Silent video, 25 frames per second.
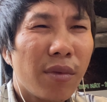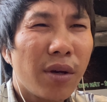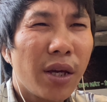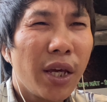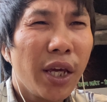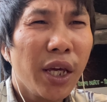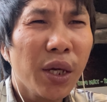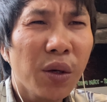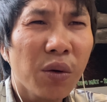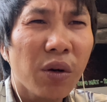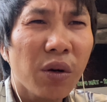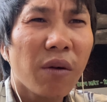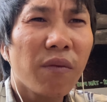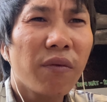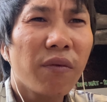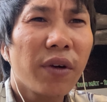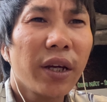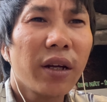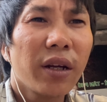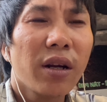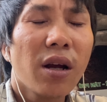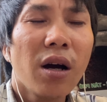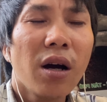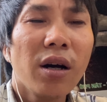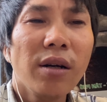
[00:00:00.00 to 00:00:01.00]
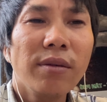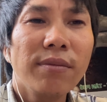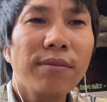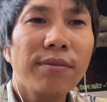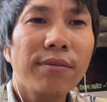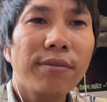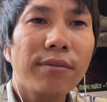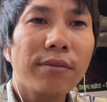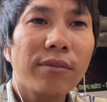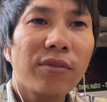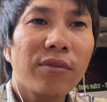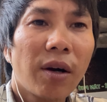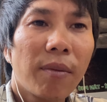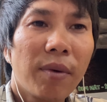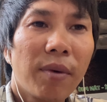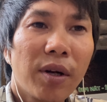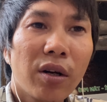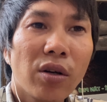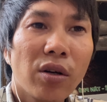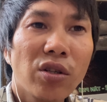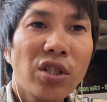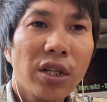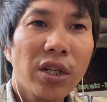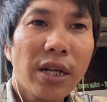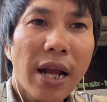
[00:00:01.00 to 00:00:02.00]
yêu công việc đó và mình
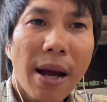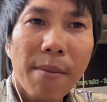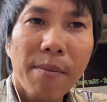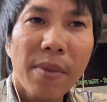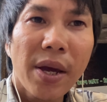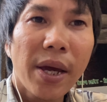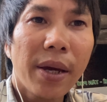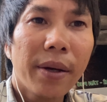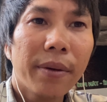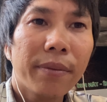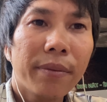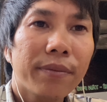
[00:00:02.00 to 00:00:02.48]
có sự đam mê